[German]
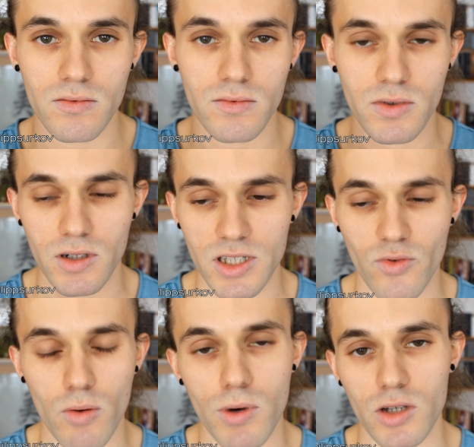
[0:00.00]
äh, als
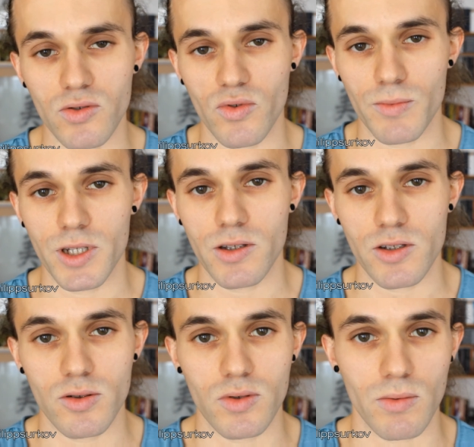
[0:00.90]
Vorbereitung für
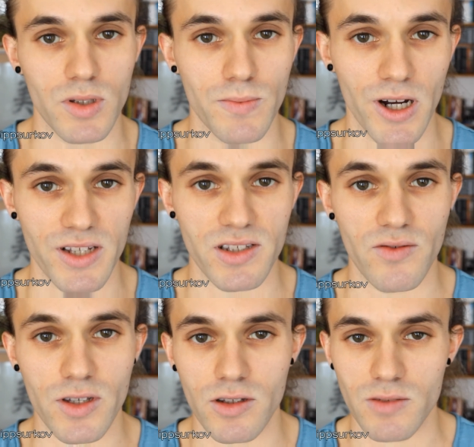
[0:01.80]
Meditation habe ich bereits erwähnt, dass